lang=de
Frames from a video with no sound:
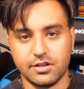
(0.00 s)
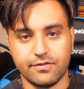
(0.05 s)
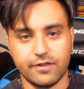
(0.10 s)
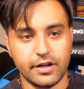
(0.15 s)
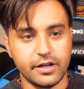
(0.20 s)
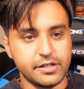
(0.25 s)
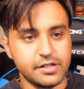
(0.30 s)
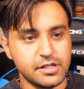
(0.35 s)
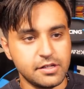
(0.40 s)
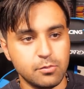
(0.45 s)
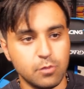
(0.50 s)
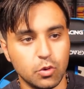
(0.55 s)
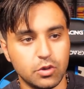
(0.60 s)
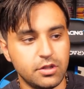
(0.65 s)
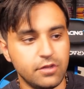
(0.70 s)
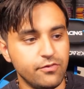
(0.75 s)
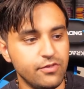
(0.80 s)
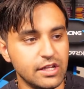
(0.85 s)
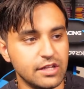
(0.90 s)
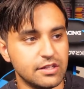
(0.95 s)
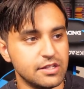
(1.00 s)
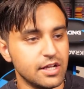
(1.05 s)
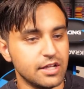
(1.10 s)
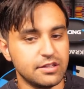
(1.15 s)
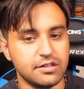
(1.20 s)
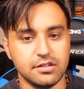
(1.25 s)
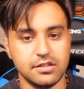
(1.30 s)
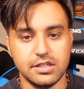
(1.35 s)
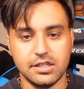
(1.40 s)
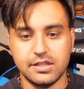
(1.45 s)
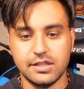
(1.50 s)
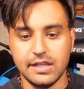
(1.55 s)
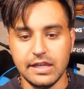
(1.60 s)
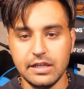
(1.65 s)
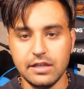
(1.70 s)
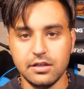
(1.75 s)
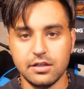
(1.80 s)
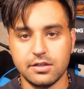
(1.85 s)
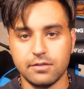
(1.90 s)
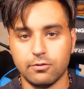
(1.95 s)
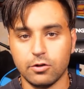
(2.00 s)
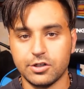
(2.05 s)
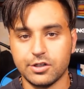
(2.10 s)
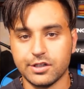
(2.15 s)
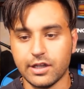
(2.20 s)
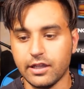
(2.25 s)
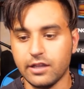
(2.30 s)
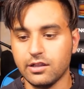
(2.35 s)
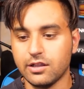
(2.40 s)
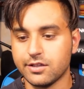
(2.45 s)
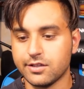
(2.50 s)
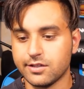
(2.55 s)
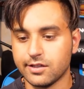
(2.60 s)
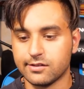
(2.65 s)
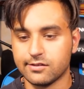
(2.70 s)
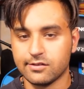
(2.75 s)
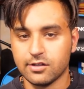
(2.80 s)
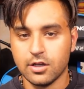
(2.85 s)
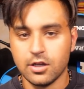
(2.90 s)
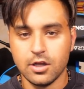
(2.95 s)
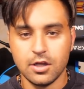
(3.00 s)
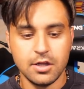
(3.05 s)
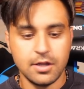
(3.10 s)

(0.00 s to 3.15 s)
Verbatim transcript: Ich war richtig motiviert, ich hatte Ideen, ich wollte eigentlich jetzt